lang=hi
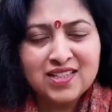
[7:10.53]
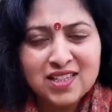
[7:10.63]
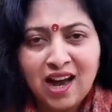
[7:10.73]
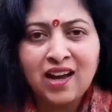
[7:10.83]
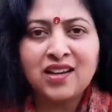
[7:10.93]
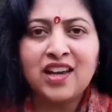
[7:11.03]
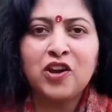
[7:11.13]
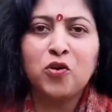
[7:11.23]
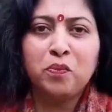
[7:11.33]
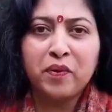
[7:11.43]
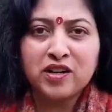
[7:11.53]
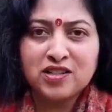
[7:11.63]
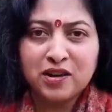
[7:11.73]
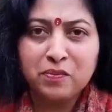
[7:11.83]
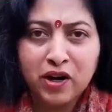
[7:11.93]
इंसान के
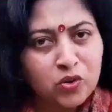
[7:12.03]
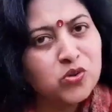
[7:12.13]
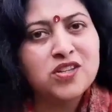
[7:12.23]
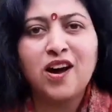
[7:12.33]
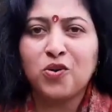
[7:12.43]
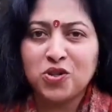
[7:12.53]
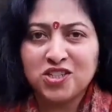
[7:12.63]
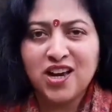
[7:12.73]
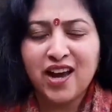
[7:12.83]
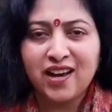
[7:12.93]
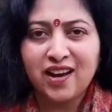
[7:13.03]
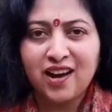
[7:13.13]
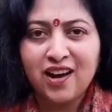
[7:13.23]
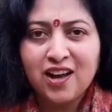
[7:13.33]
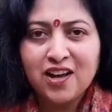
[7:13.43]
ऊपर से भरोसा उठ
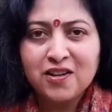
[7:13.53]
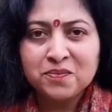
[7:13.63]
जाएगा